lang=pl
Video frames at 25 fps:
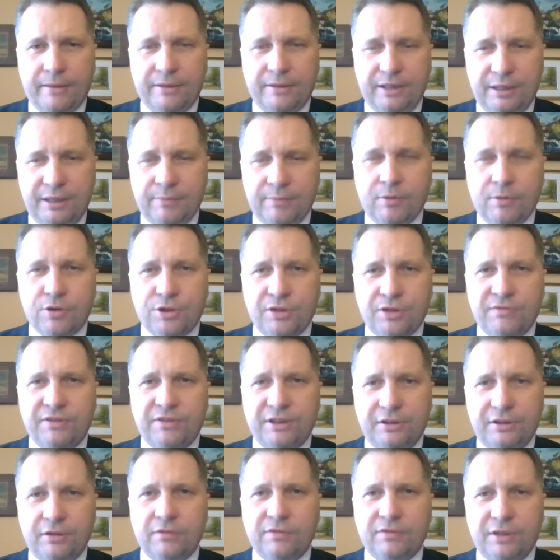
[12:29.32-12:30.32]
nie może
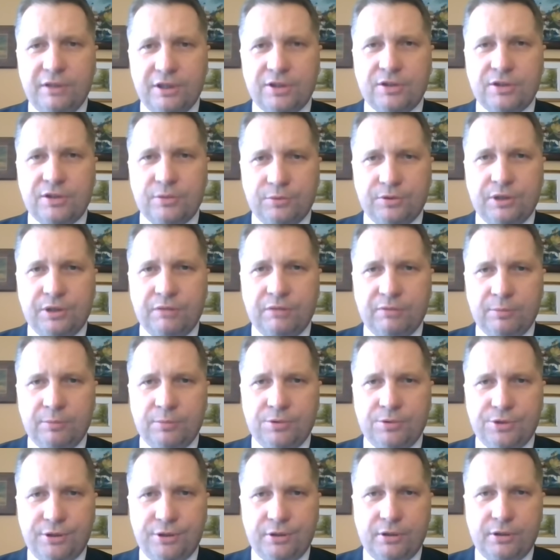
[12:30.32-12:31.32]
wetować ustawy
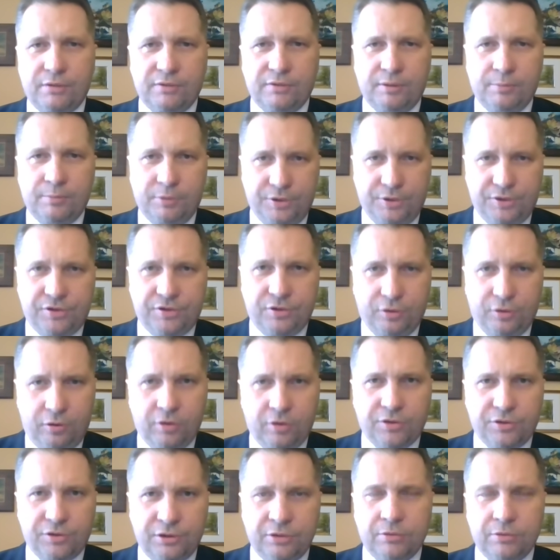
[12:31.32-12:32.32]
budżetowej, bo jest to
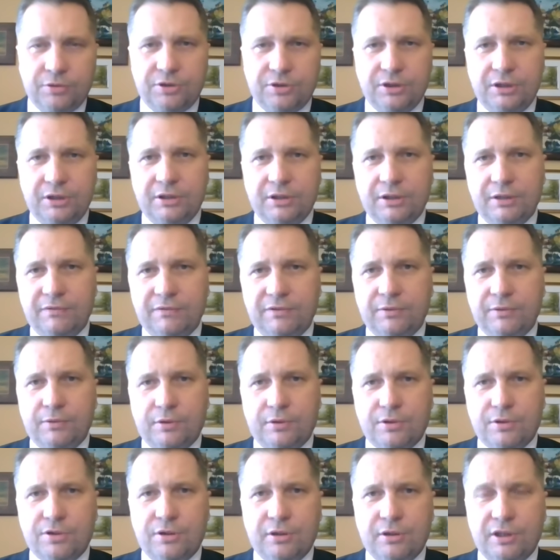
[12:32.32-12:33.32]
konstytucyjnie
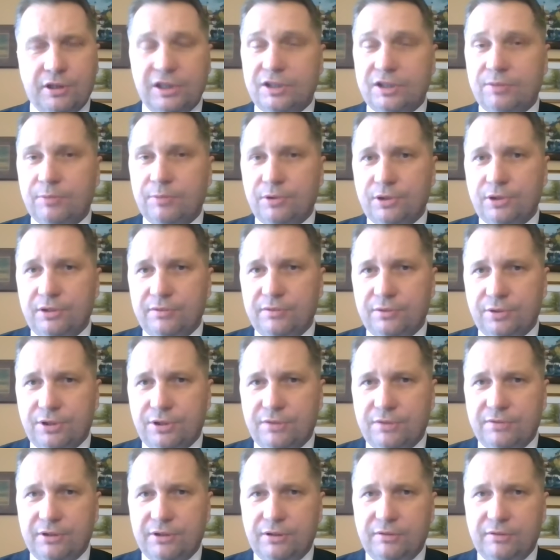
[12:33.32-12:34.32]
wyłączone z
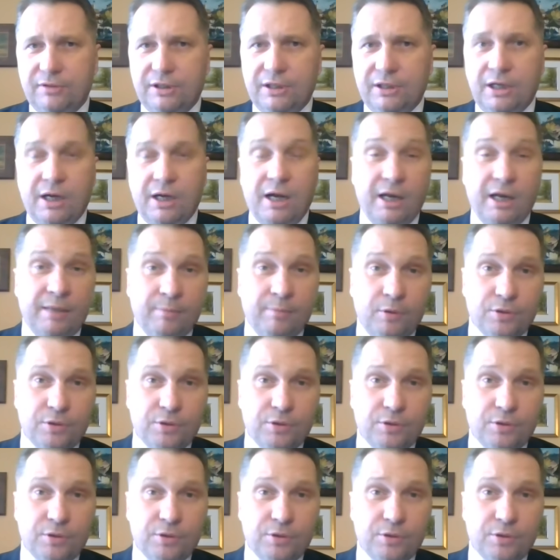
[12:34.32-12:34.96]
możliwości wetowania, ale